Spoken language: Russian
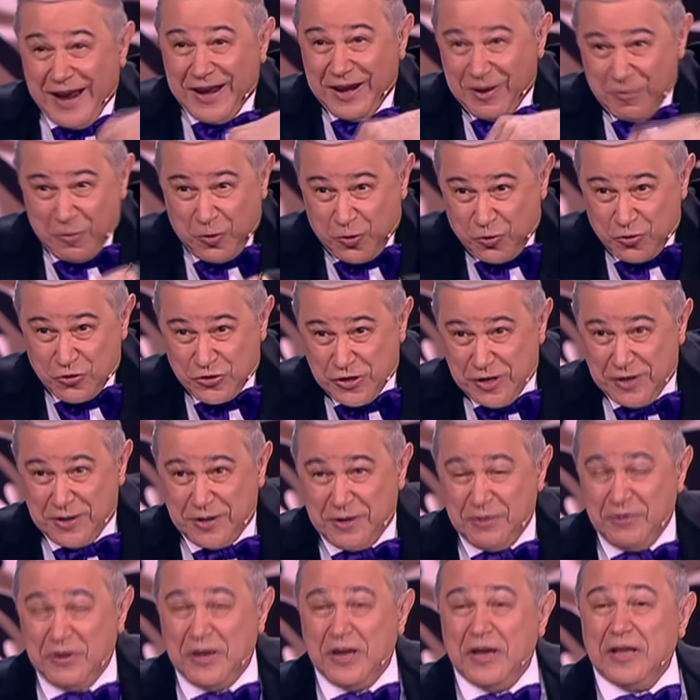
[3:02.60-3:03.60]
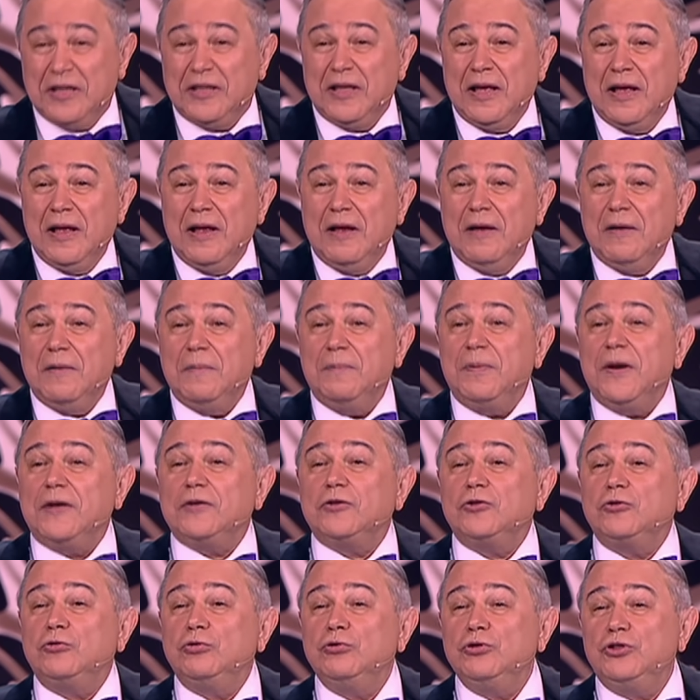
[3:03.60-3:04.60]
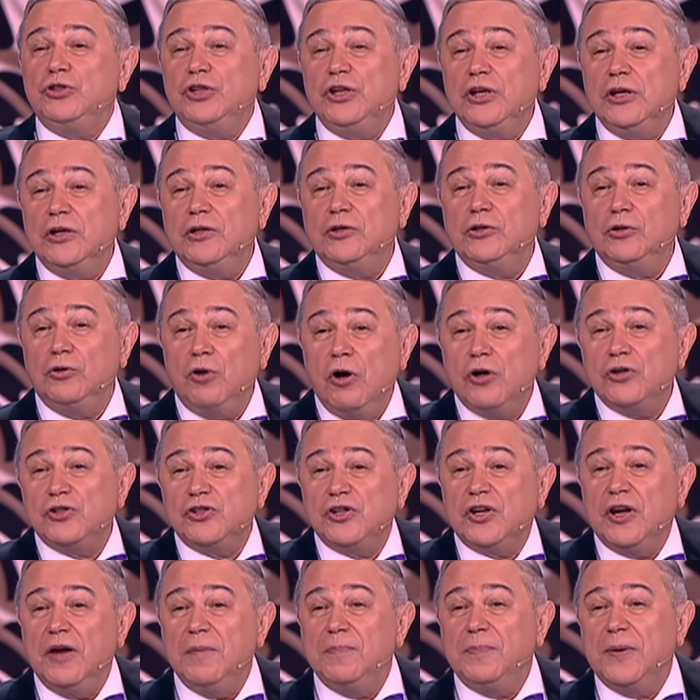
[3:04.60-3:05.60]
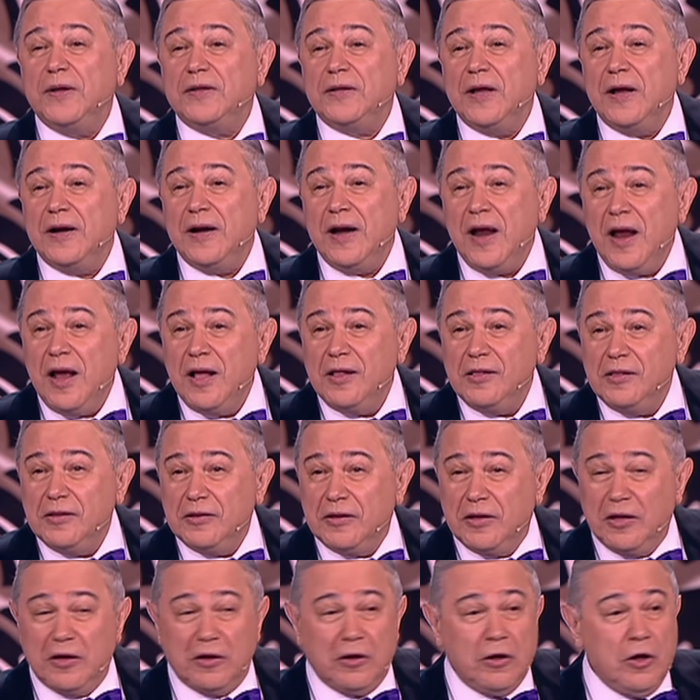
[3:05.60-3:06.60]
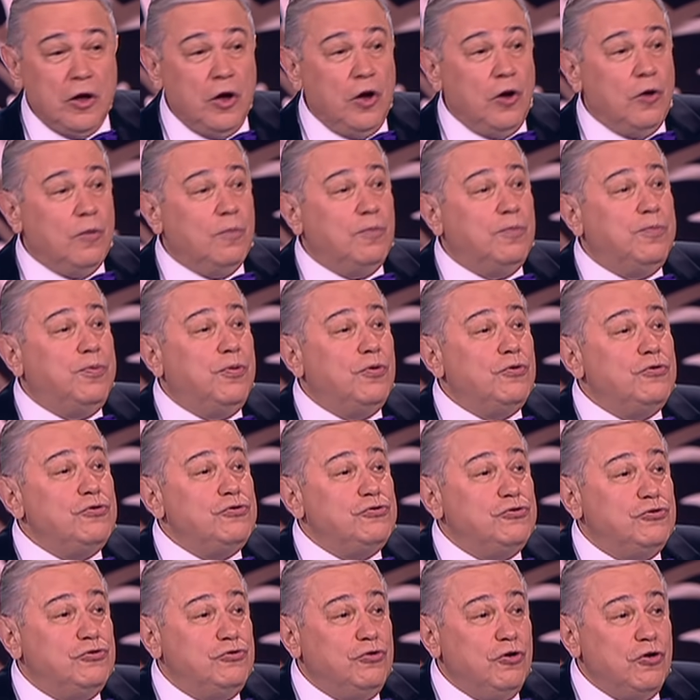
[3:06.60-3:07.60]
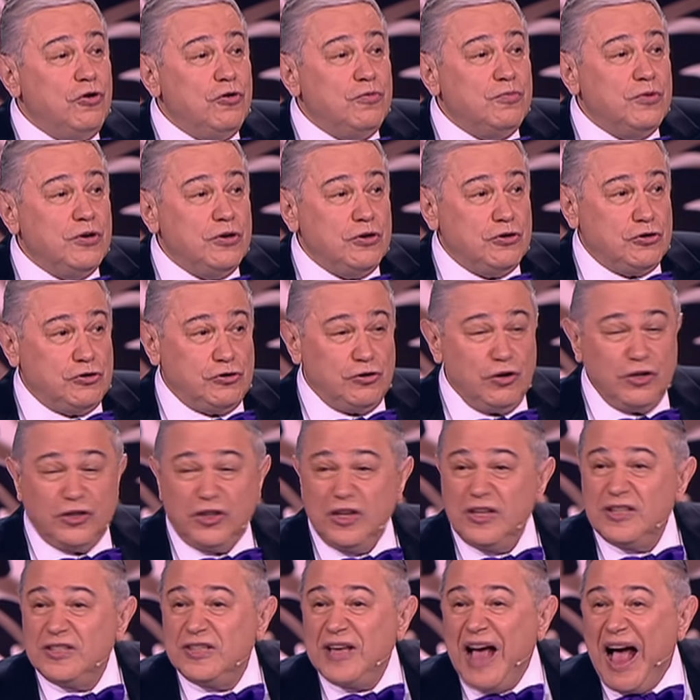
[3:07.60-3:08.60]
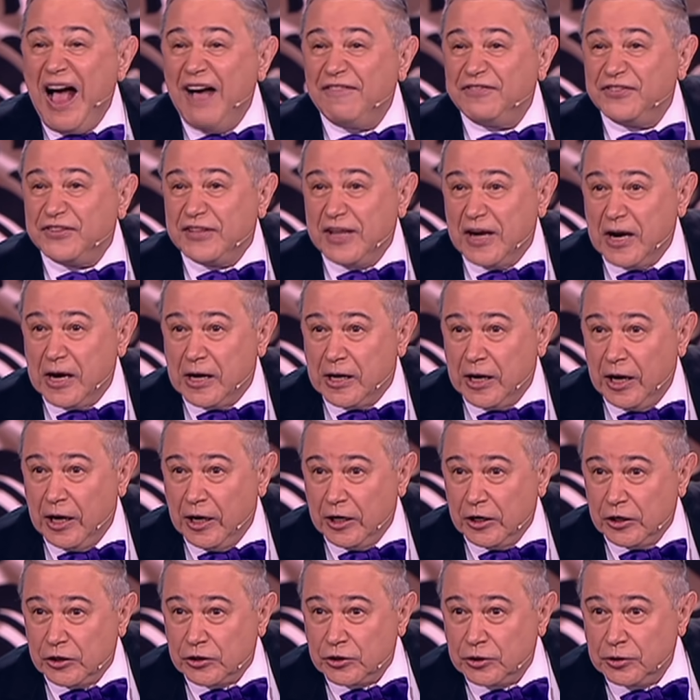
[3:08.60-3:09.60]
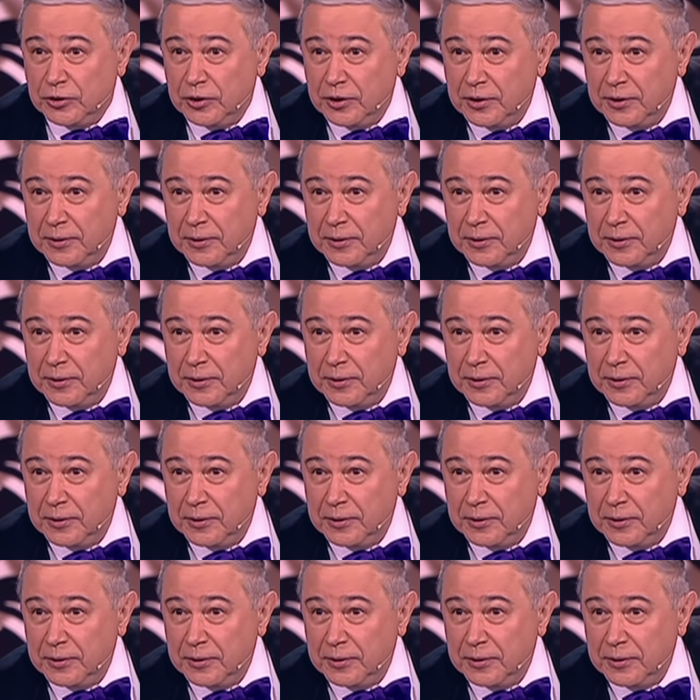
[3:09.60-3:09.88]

она ему уже говорит, постучи ложкой по тарелке, пусть думают, что ты завтракаешь.